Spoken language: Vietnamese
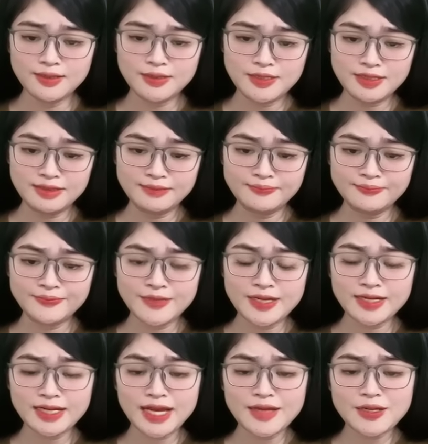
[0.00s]
Nhưng
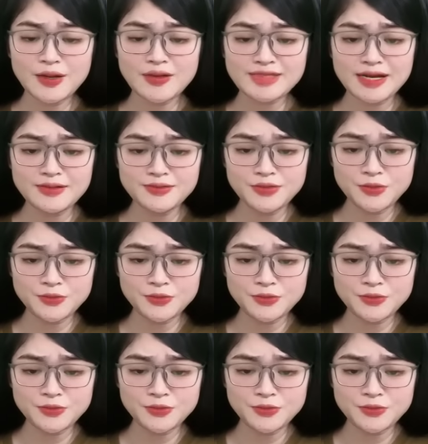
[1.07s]
nghe nói Giang tiểu